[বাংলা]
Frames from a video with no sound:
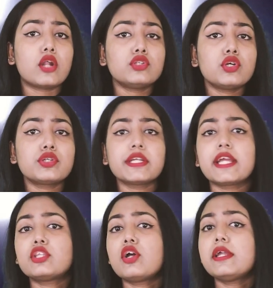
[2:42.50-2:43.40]
ভারতীয়
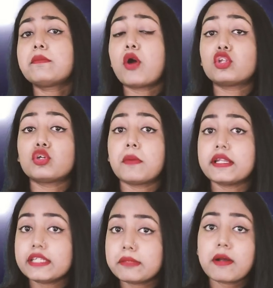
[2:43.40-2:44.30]
ক্রিকেট দলের
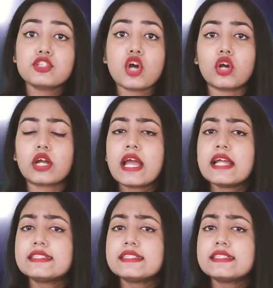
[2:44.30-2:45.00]
বর্তমান নির্বাচক